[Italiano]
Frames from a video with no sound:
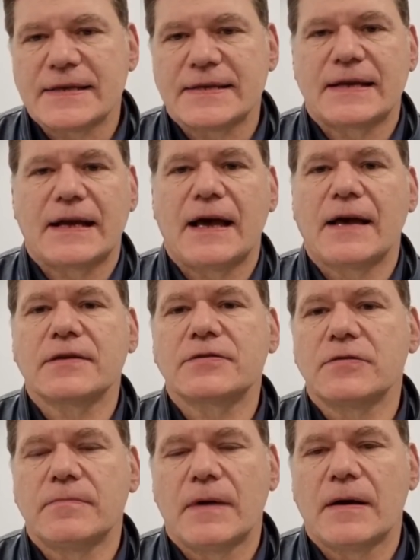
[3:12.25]
starà
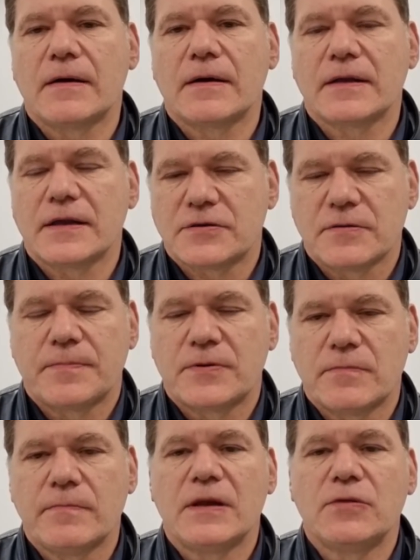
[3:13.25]
insomma adesso per
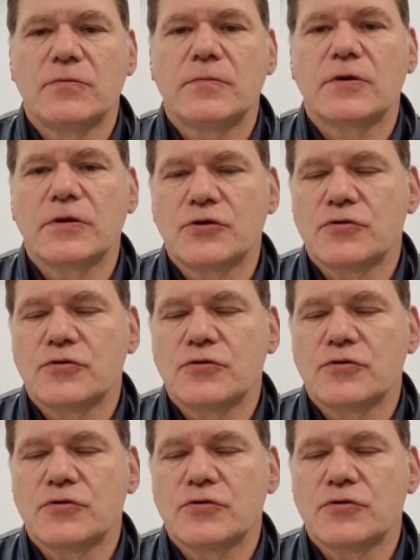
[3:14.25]
un bel numero di